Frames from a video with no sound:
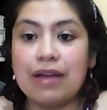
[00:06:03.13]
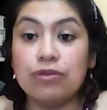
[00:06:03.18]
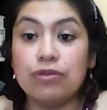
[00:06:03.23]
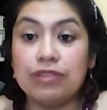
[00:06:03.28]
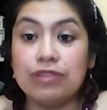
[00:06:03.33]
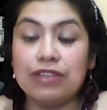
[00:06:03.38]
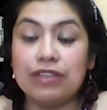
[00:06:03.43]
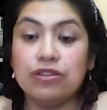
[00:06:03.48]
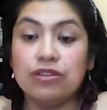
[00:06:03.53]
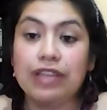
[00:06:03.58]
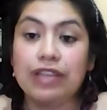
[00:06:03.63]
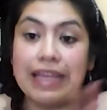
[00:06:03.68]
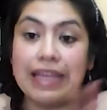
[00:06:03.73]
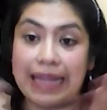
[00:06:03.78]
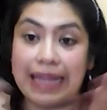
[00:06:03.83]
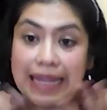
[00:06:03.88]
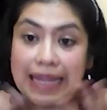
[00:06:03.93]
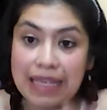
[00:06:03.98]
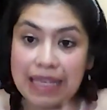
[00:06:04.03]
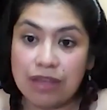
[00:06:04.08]
un tanto
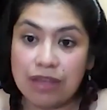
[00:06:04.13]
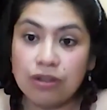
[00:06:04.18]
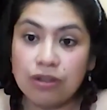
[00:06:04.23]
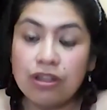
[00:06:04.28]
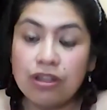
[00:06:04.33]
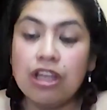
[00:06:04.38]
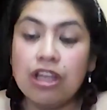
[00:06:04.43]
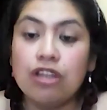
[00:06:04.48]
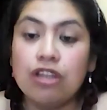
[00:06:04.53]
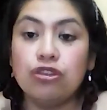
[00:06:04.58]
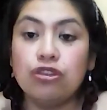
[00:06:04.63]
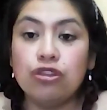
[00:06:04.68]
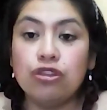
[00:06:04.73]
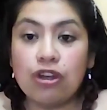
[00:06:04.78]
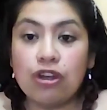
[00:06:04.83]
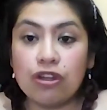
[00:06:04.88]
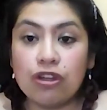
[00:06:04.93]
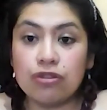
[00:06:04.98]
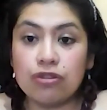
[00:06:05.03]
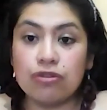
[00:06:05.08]
decaído
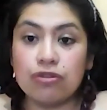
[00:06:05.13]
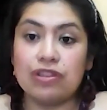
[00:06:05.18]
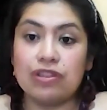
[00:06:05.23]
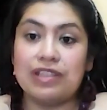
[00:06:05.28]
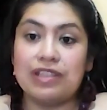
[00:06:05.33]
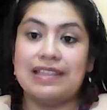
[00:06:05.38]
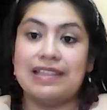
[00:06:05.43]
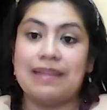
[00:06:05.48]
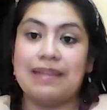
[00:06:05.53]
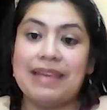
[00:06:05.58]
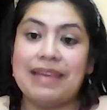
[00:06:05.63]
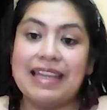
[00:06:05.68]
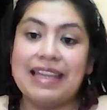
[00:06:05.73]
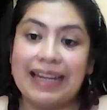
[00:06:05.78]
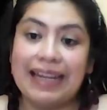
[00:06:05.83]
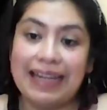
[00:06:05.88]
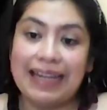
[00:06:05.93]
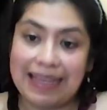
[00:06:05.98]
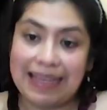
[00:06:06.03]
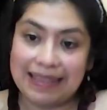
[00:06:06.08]
todo su sistema de
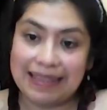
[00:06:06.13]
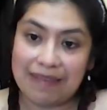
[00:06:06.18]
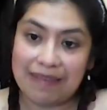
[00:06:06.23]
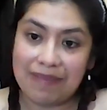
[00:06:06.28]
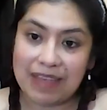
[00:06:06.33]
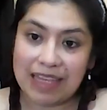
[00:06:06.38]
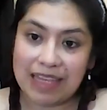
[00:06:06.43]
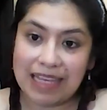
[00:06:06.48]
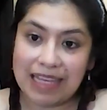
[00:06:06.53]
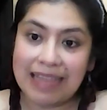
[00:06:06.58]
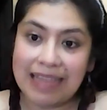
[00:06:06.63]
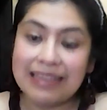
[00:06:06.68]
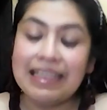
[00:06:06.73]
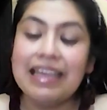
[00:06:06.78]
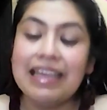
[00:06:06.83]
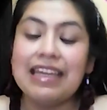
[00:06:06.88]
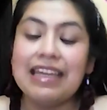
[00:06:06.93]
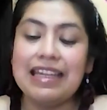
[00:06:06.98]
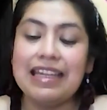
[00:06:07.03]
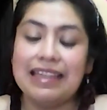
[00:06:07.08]
creatividad
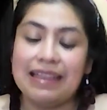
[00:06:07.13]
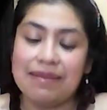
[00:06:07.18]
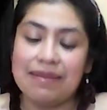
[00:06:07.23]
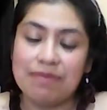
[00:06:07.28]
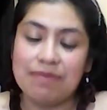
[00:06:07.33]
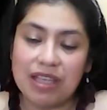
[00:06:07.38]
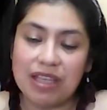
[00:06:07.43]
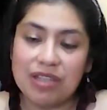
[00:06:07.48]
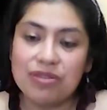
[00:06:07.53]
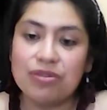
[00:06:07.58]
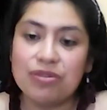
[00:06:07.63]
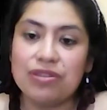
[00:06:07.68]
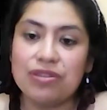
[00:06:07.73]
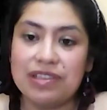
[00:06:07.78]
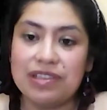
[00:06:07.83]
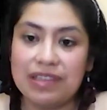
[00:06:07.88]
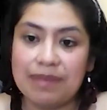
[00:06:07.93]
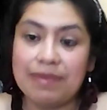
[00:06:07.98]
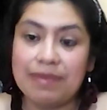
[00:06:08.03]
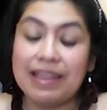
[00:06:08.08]
y también su
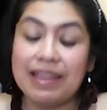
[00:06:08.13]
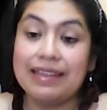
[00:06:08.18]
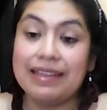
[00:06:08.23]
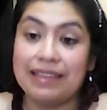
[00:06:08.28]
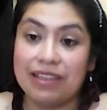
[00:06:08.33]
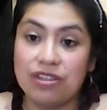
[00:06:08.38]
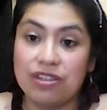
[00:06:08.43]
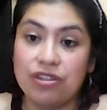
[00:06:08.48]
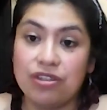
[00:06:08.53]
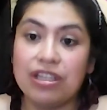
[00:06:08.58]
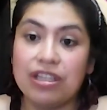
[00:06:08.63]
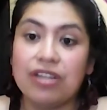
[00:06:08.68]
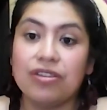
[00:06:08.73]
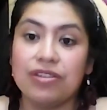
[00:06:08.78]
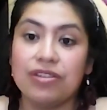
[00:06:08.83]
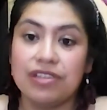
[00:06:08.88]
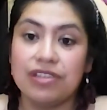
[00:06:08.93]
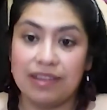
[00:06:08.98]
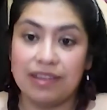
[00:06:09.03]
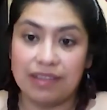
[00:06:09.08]
sistema de atención y
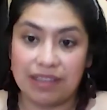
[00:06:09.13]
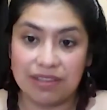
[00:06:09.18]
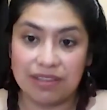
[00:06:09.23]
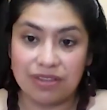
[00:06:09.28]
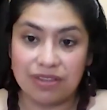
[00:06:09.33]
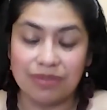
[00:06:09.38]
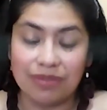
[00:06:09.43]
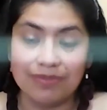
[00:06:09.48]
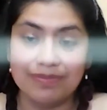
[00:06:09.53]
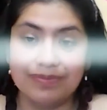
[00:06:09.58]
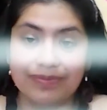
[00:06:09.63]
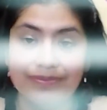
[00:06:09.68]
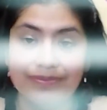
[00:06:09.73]
concentración.